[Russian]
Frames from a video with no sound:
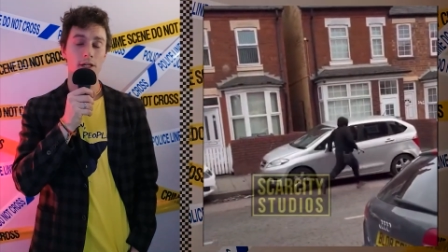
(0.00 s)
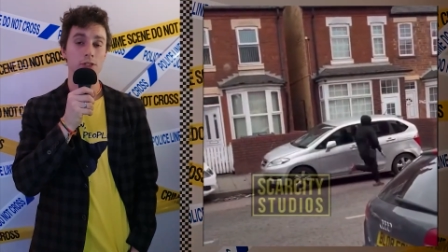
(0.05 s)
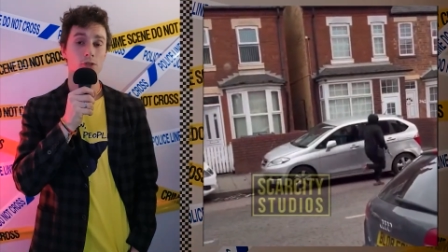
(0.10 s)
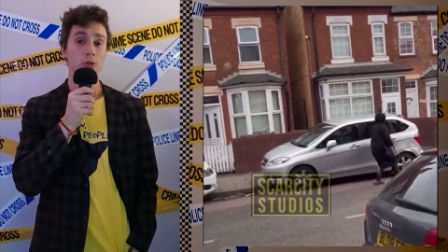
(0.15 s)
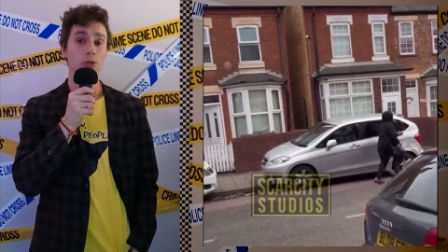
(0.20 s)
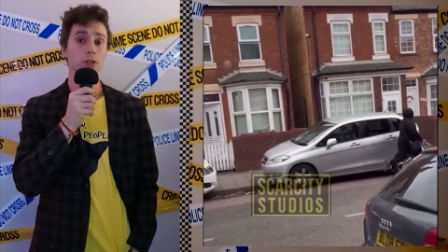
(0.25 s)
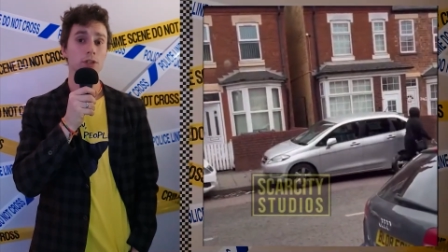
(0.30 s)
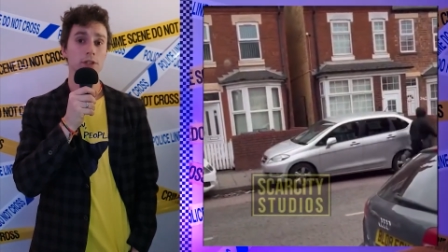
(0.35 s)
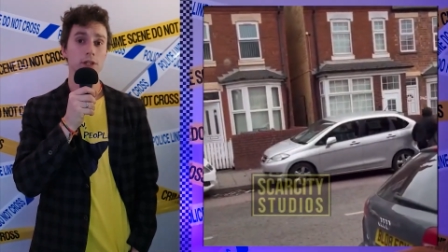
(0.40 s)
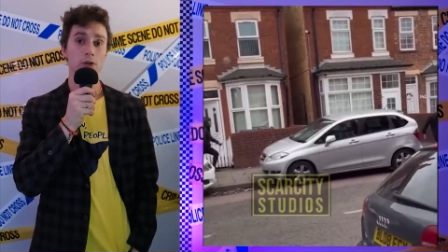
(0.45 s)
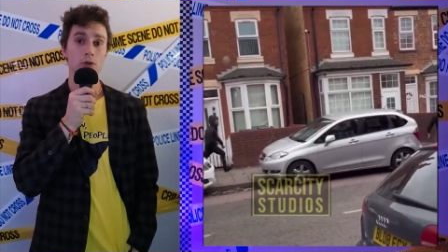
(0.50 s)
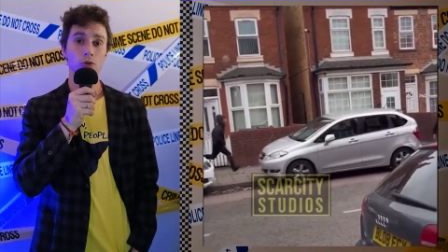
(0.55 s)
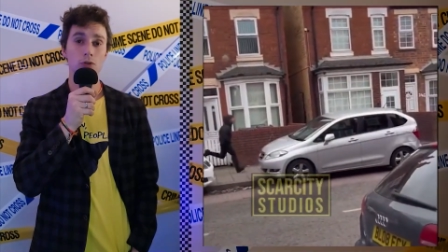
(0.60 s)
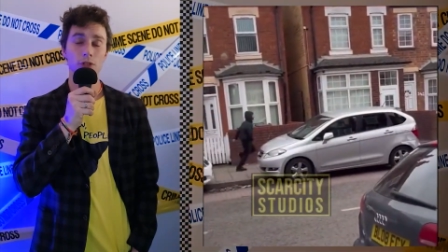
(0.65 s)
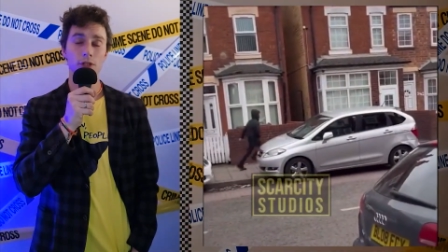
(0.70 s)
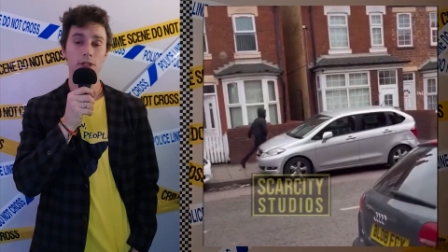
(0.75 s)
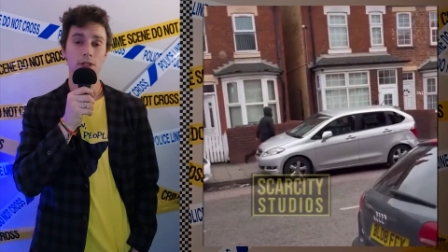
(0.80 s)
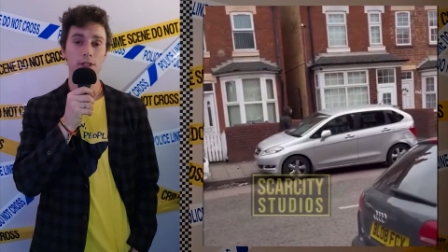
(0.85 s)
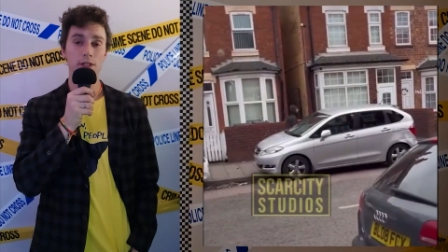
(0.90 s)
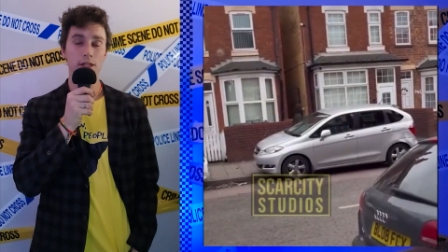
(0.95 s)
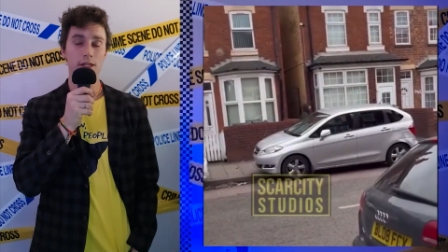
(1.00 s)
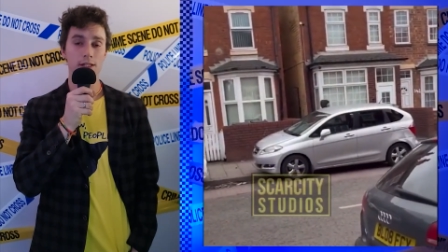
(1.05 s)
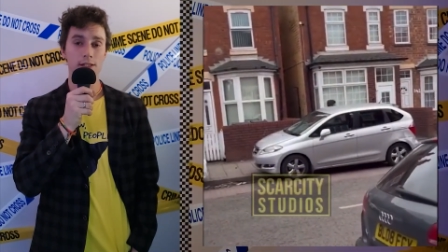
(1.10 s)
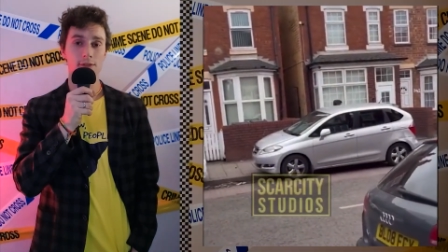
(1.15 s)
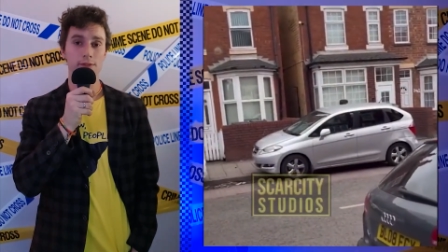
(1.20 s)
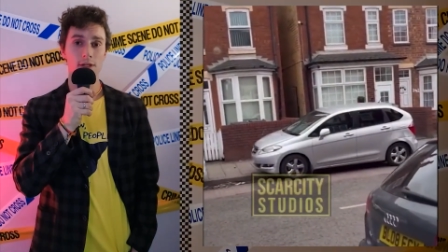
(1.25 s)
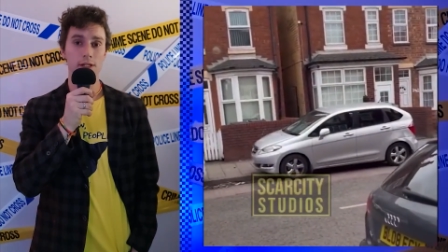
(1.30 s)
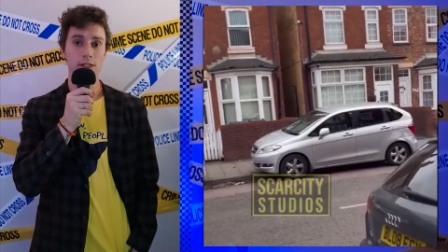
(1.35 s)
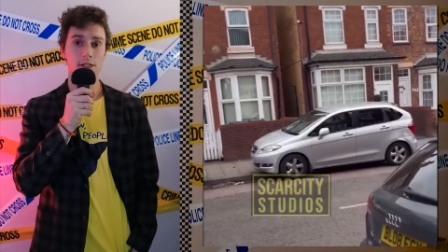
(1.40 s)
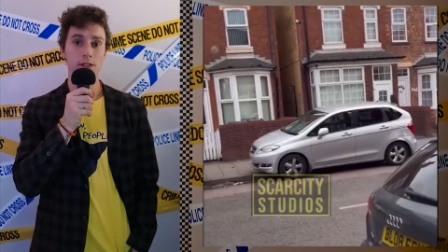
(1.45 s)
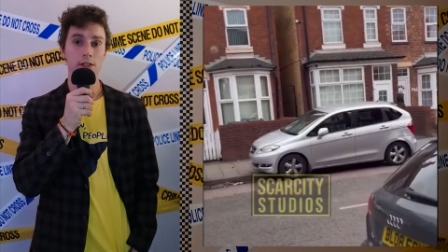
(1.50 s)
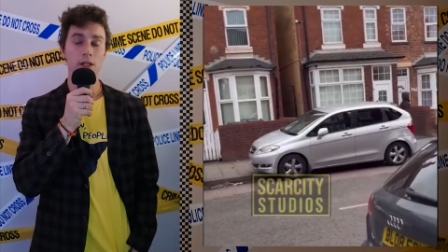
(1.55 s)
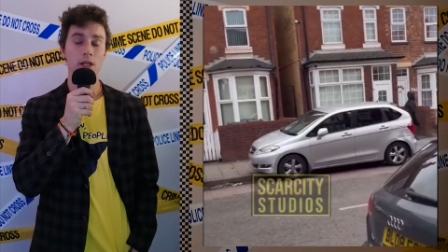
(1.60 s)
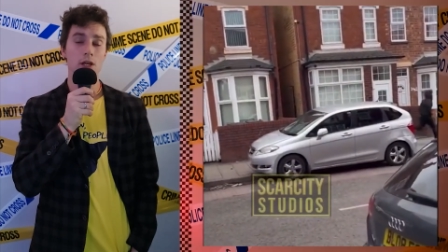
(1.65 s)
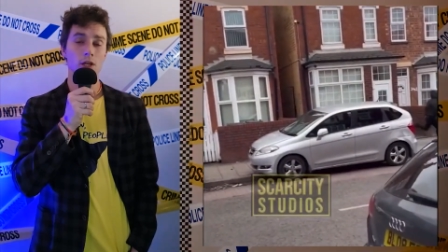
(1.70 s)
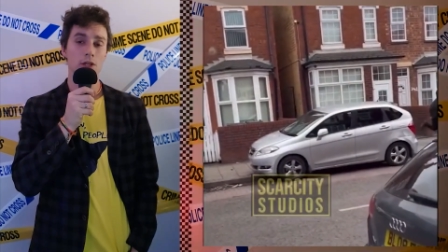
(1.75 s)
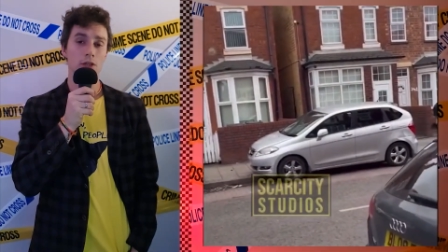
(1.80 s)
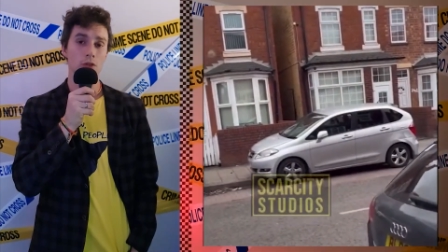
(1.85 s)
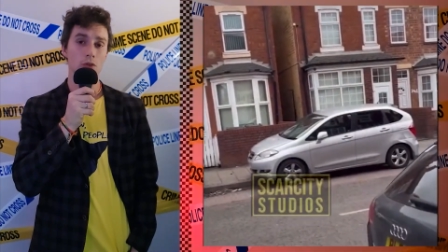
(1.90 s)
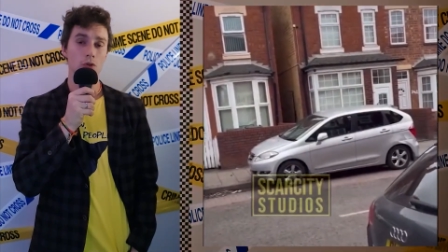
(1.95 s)
Исход этой гонки неизвестен,
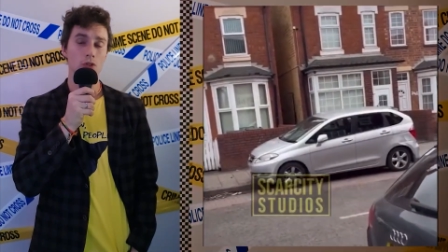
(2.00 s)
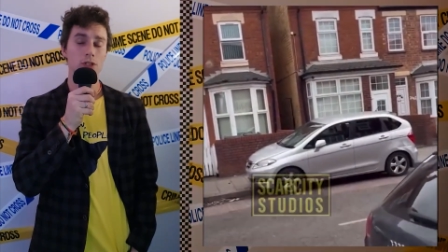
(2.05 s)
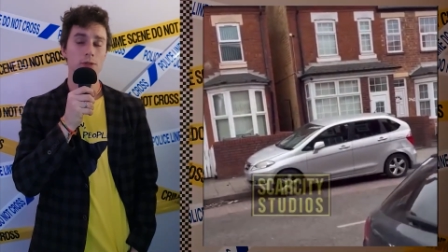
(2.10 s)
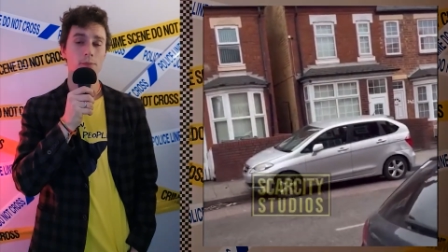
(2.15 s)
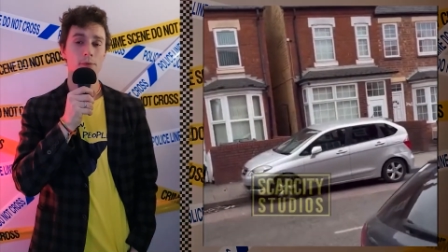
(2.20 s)
но за